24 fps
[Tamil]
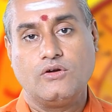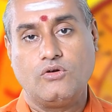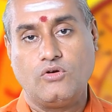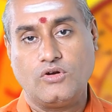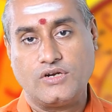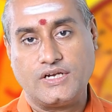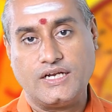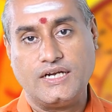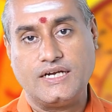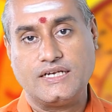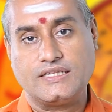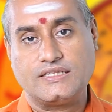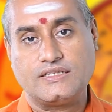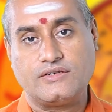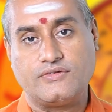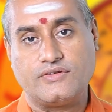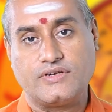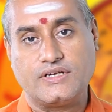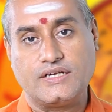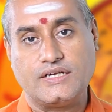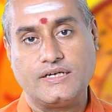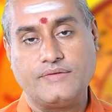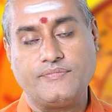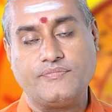ஹோட்டல்
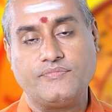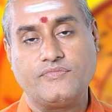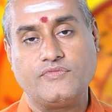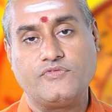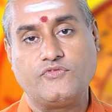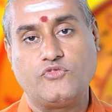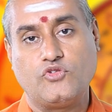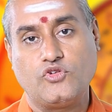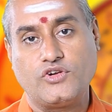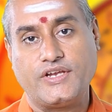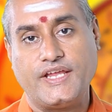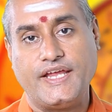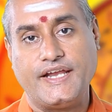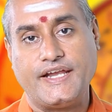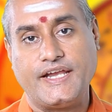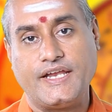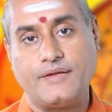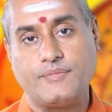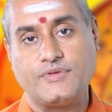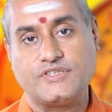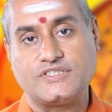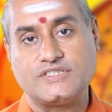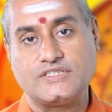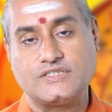நடத்துகிறவங்க ஃபுட்
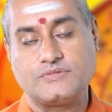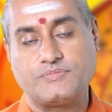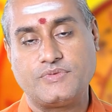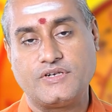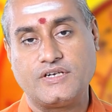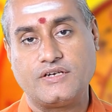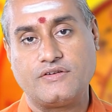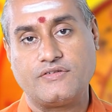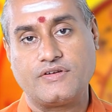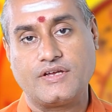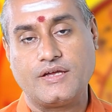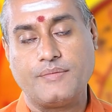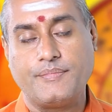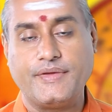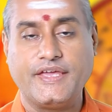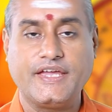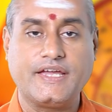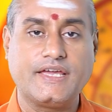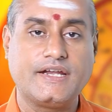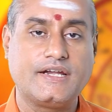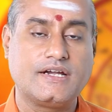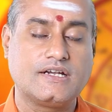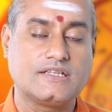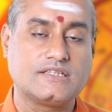கேட்ரிங் பிஸ்னஸ் பண்ணுறவங்க
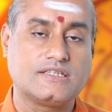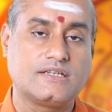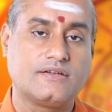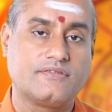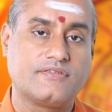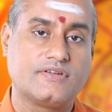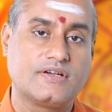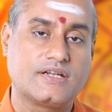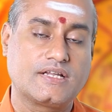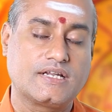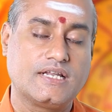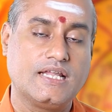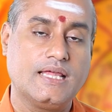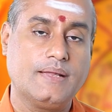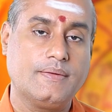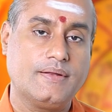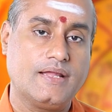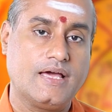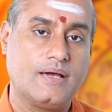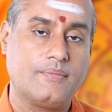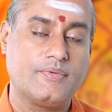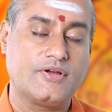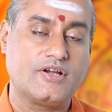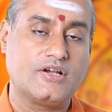பேக்கர் நடத்துகிறவங்களுக்கெல்லாம்
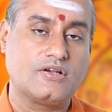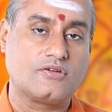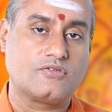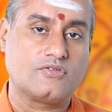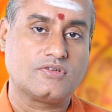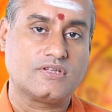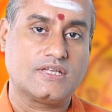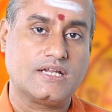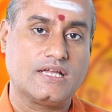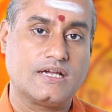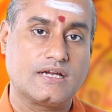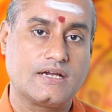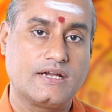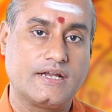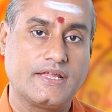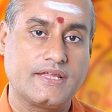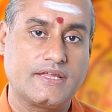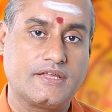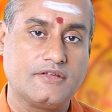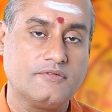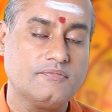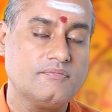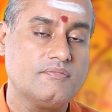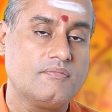லாபங்கள் கூடுதலாக
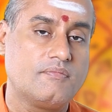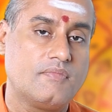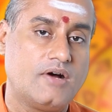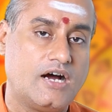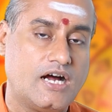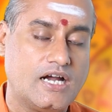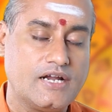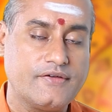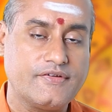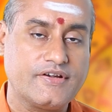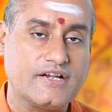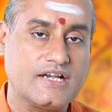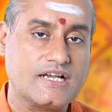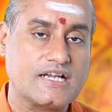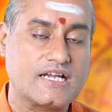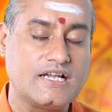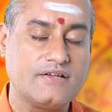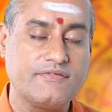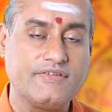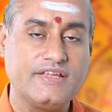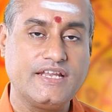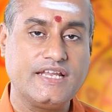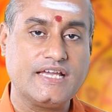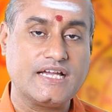கிடைக்கும் மாணவர்கள்
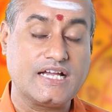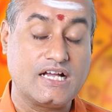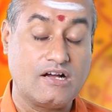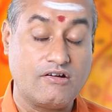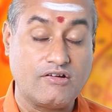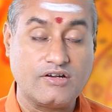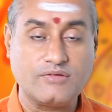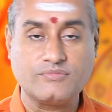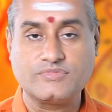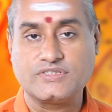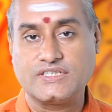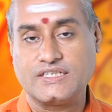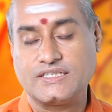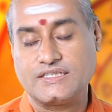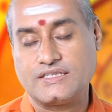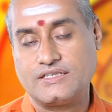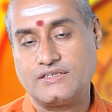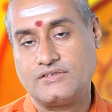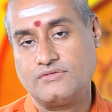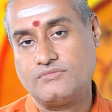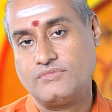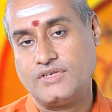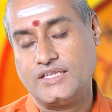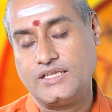கல்வியிலே கவனம்
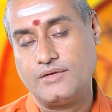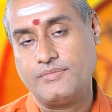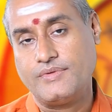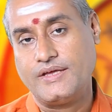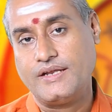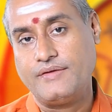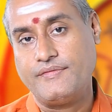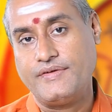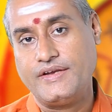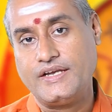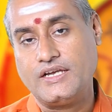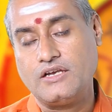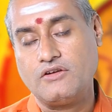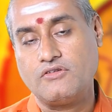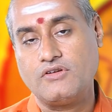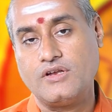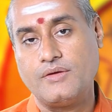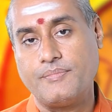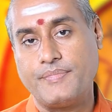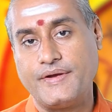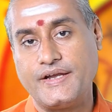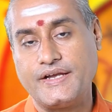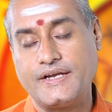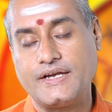செலுத்தணும் அதே மாதிரி வீட்டில்
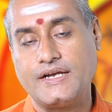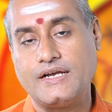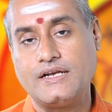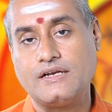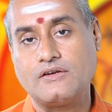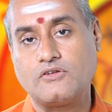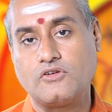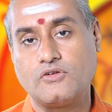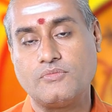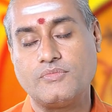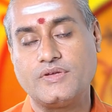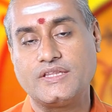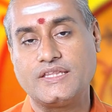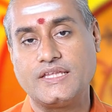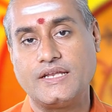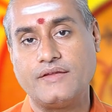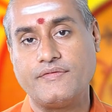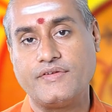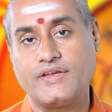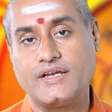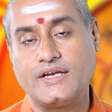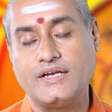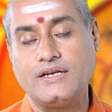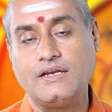உள்ள பெண்கள் குடும்ப
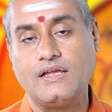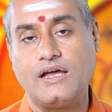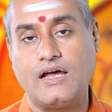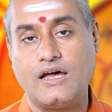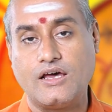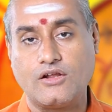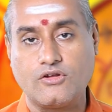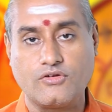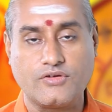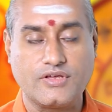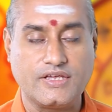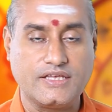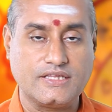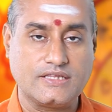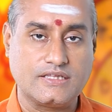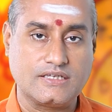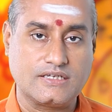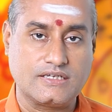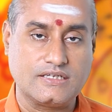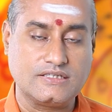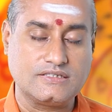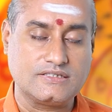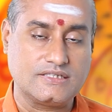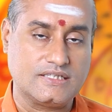தலைவிகள்
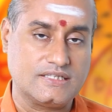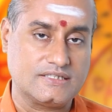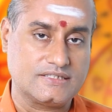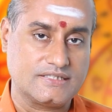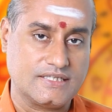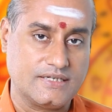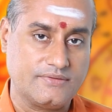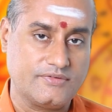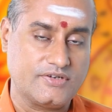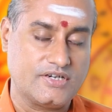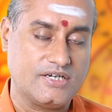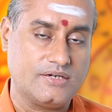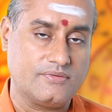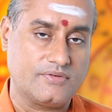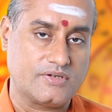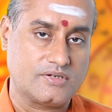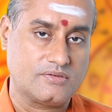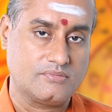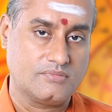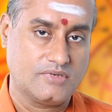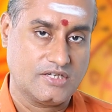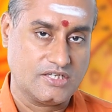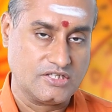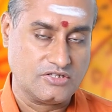ஆரோக்கியத்துக்கு சில செலவுகள்
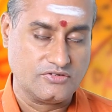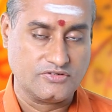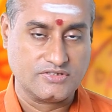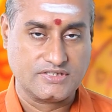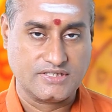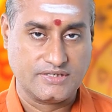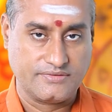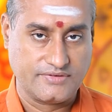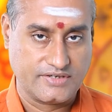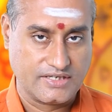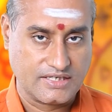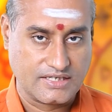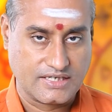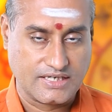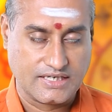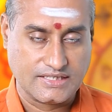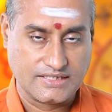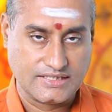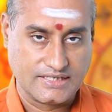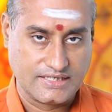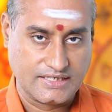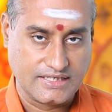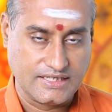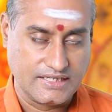வரும் மருத்துவ செலவுகள்
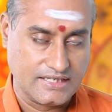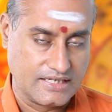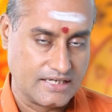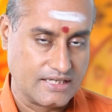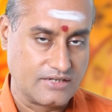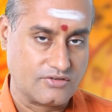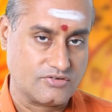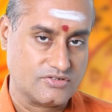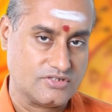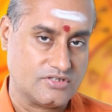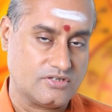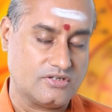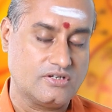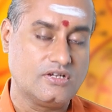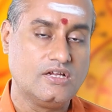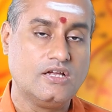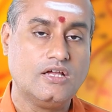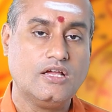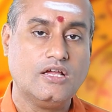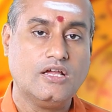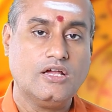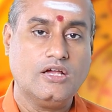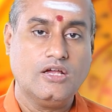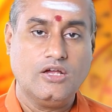காத்திருக்கு அதனால் கொஞ்சம்
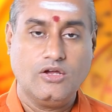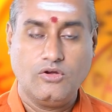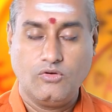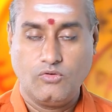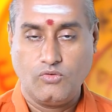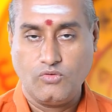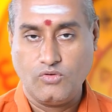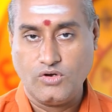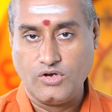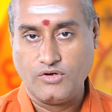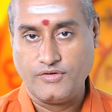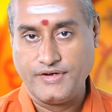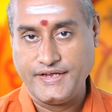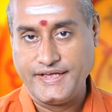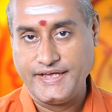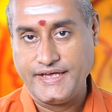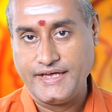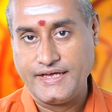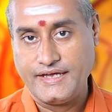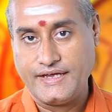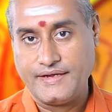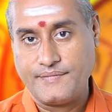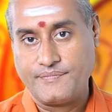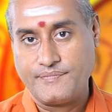உங்களுடைய